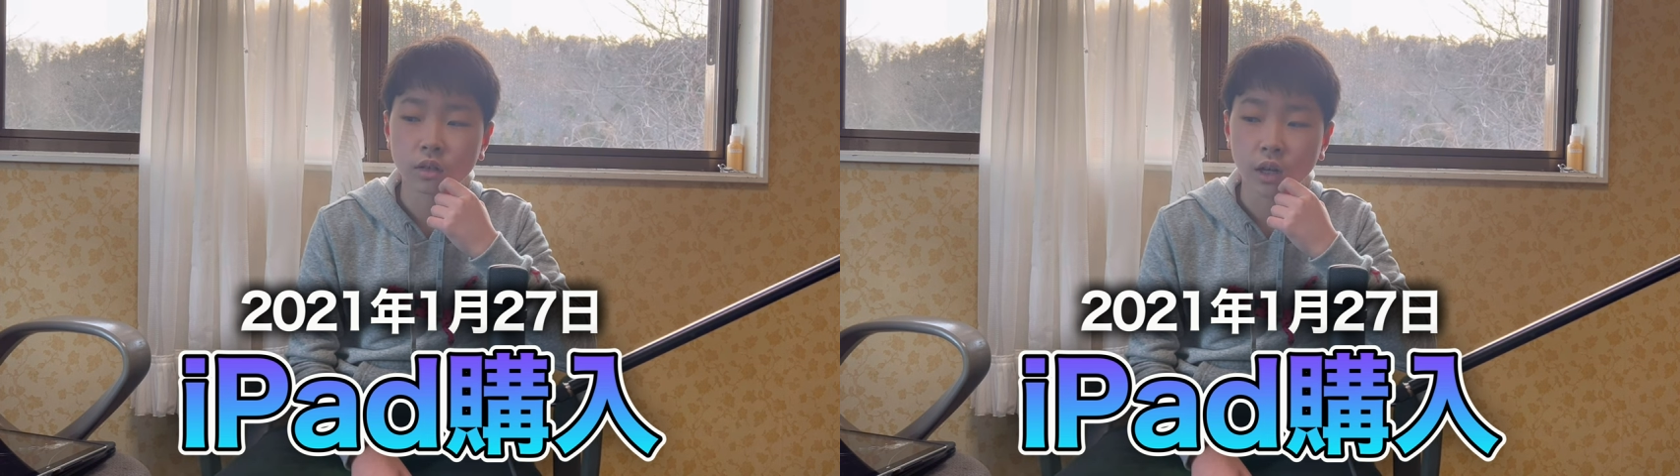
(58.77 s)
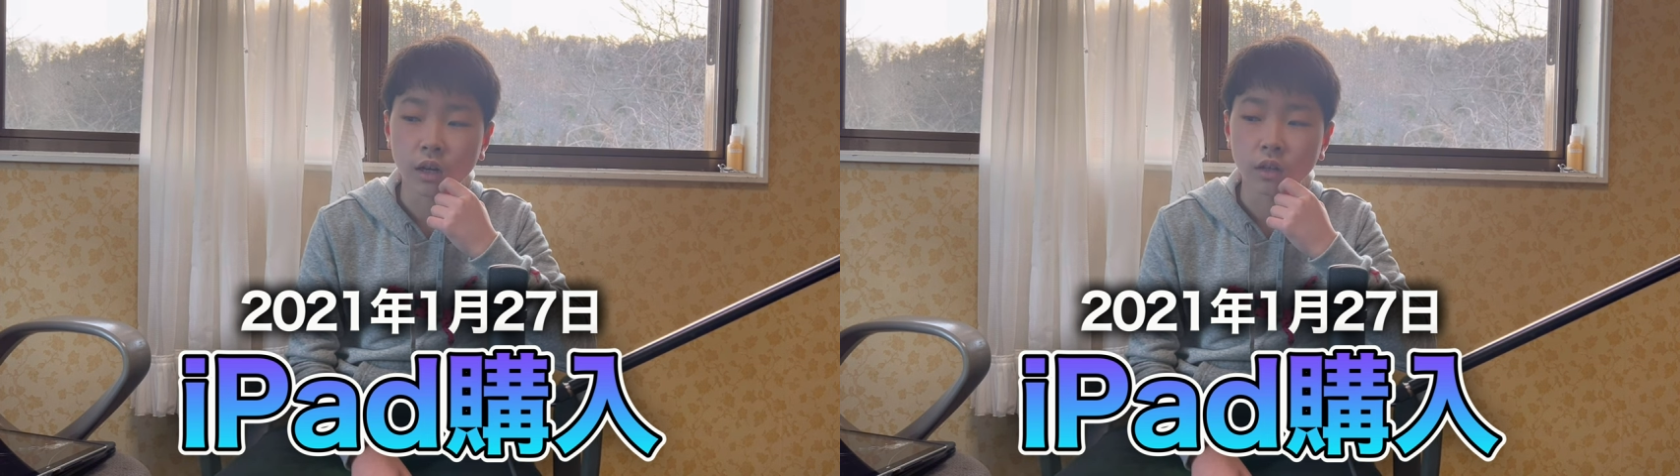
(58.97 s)

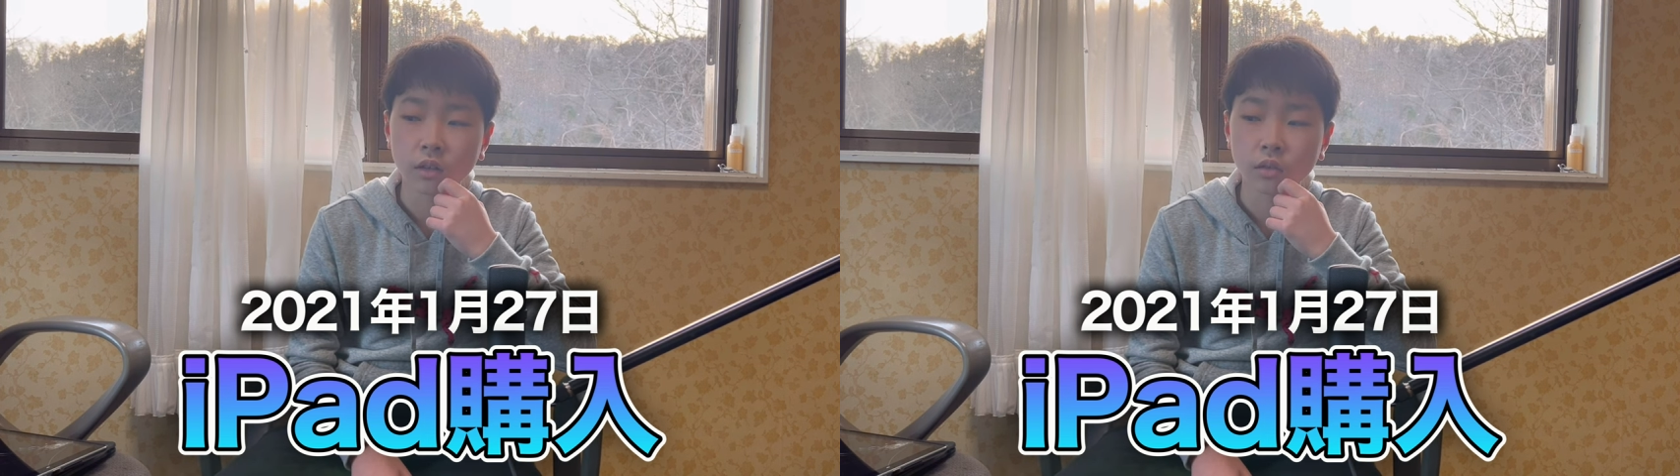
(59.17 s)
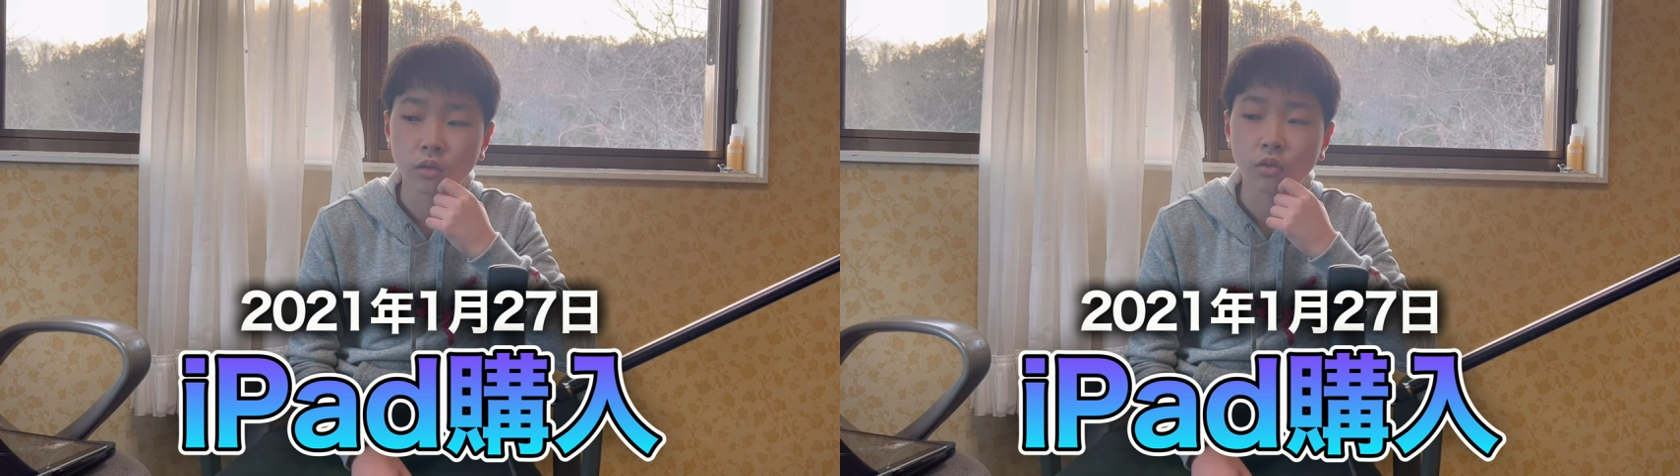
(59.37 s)
が
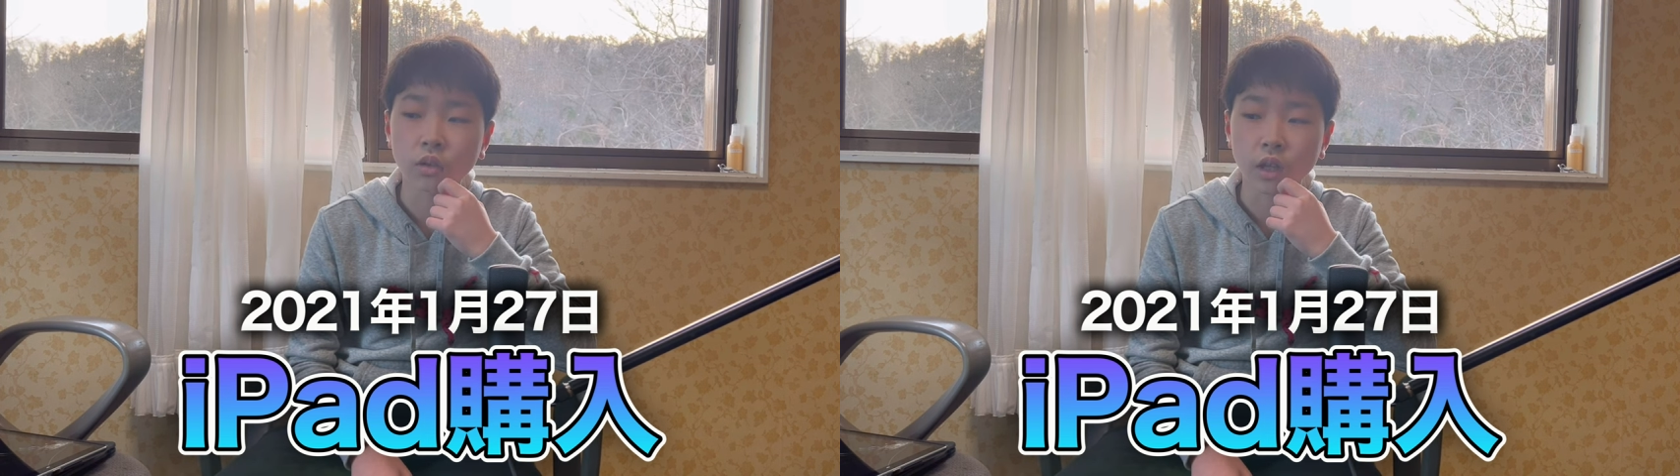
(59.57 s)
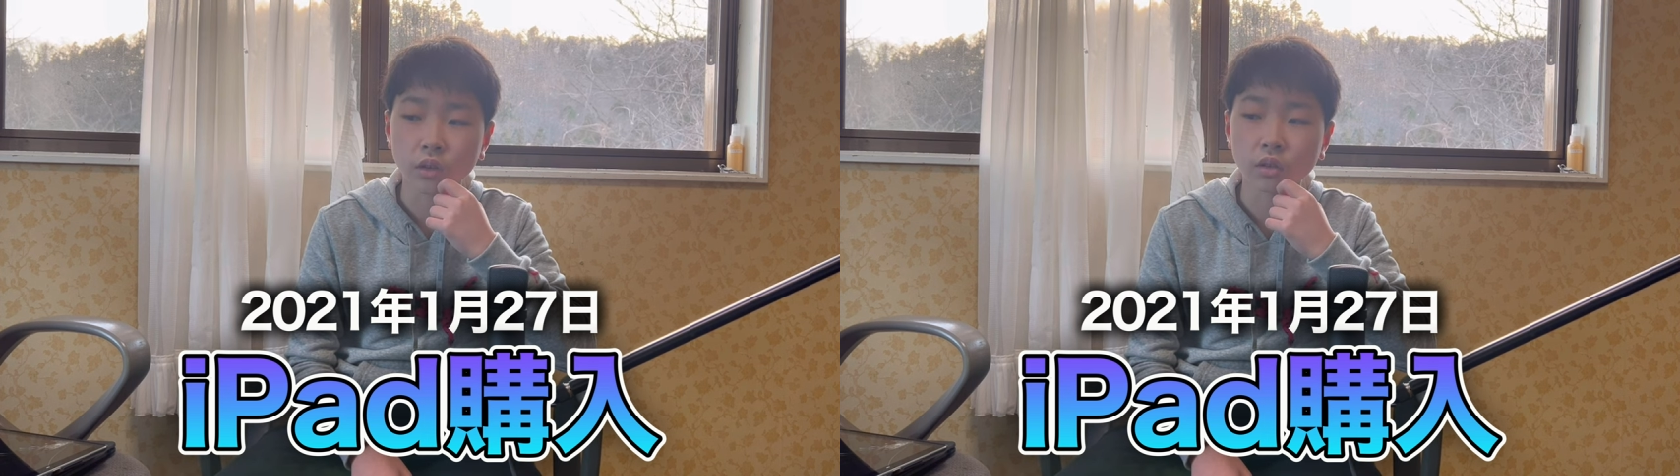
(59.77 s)
届い
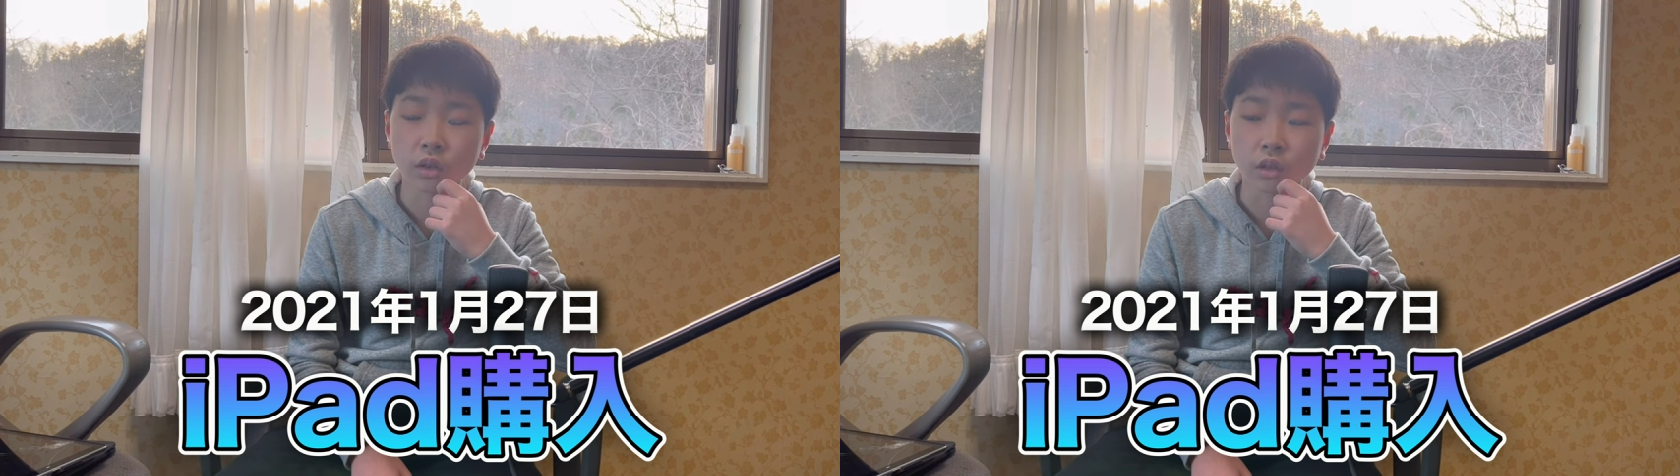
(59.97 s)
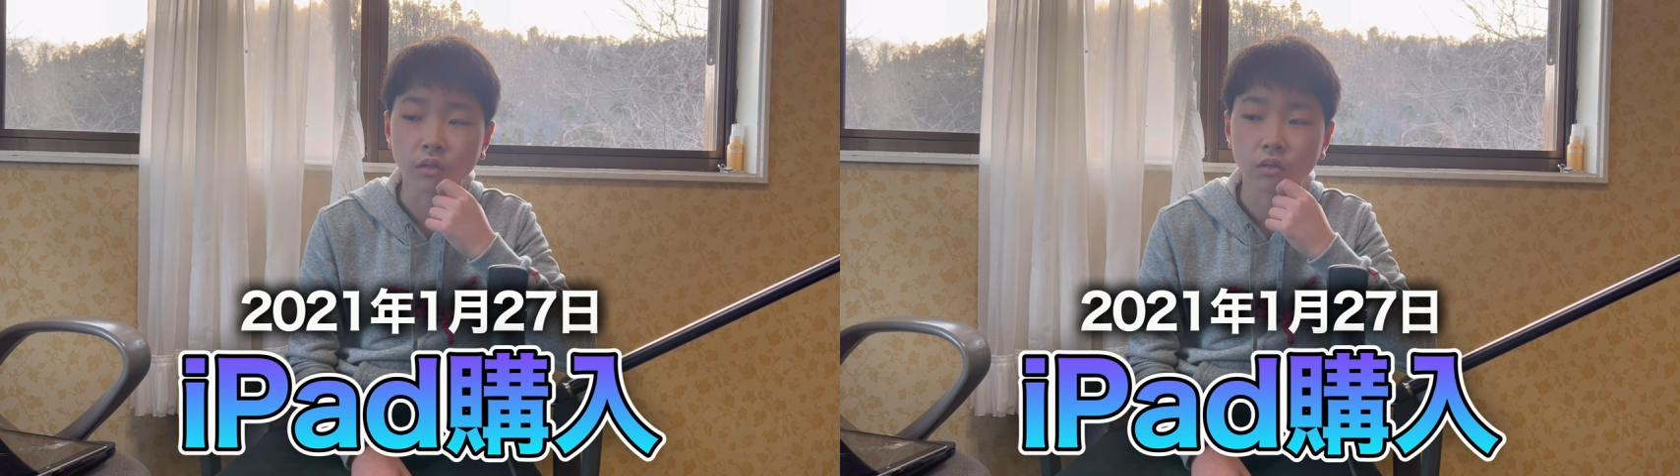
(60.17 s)
たよっ
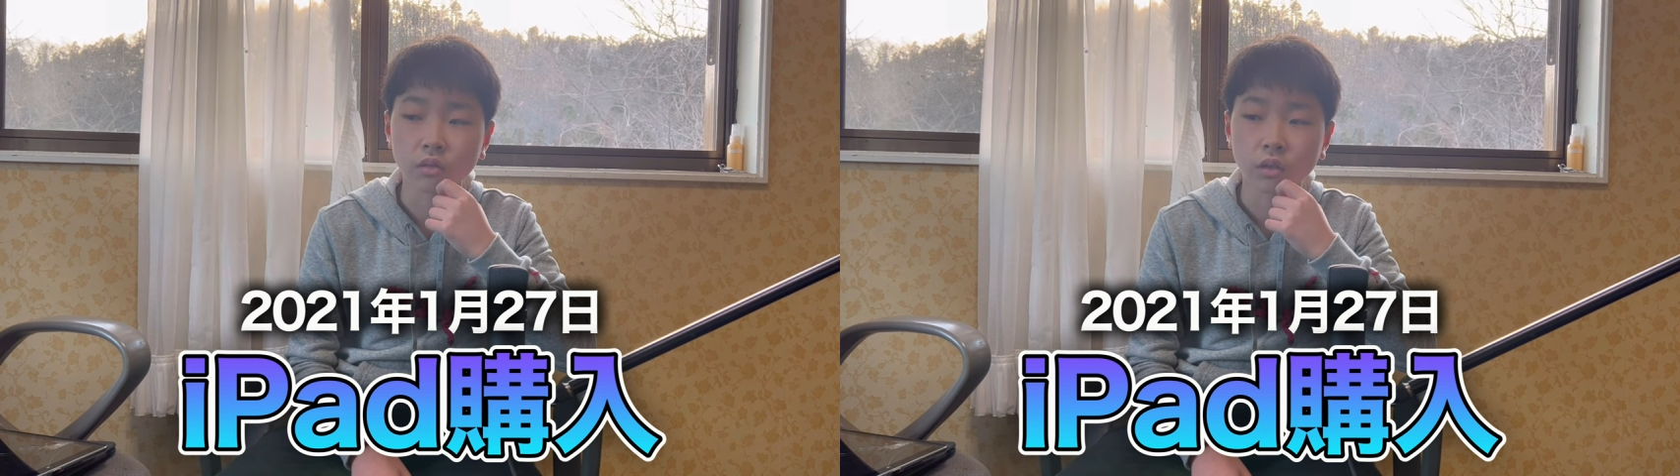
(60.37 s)
ていう